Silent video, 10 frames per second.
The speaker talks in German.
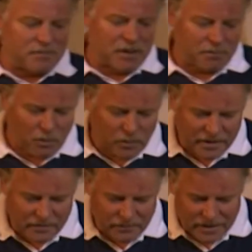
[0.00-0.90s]
die Bohnen
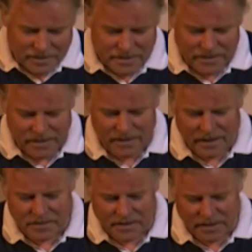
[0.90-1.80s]
entwickeln sich.
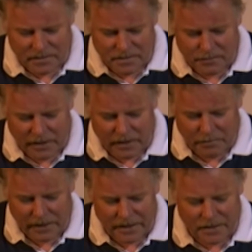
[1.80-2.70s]
Also sie, sie
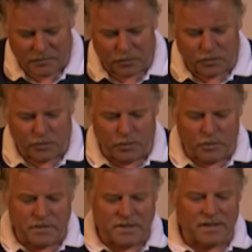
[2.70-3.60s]
beginnen von
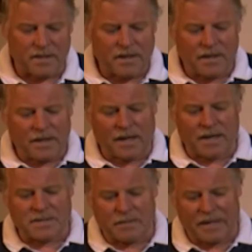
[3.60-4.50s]
grün, sich
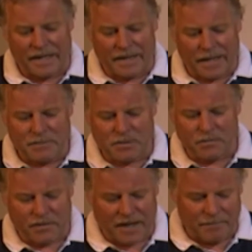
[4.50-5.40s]
langsam hellgelb zu
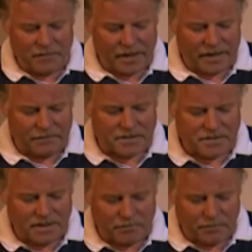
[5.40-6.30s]
färben. Nach etwa
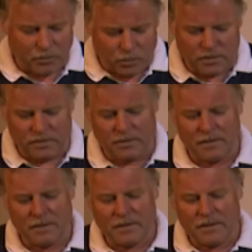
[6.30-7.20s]
sieben Minuten
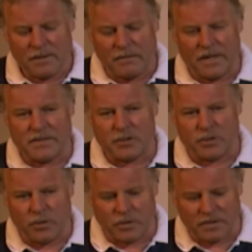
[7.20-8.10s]
werden sie
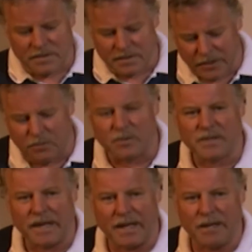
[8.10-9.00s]
schön
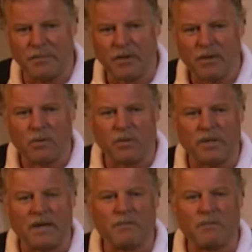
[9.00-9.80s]
zitrusgelb und dann